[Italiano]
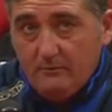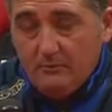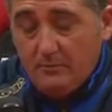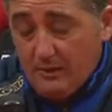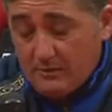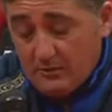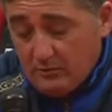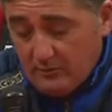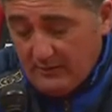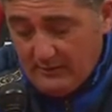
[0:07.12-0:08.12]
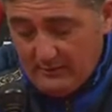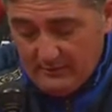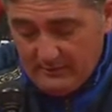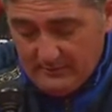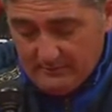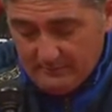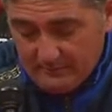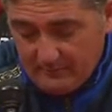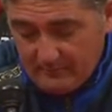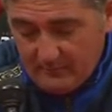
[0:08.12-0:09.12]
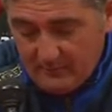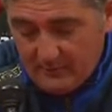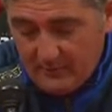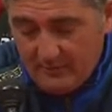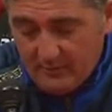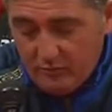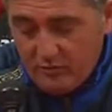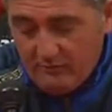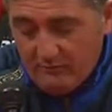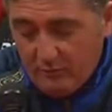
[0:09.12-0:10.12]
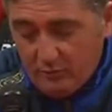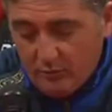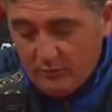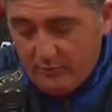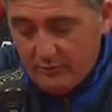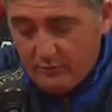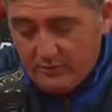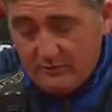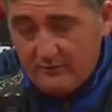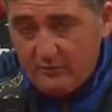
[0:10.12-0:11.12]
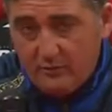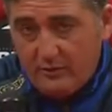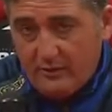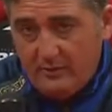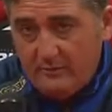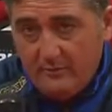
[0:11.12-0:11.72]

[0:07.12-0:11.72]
Ma secondo me il, il Perugia ha voluto di più questa vittoria,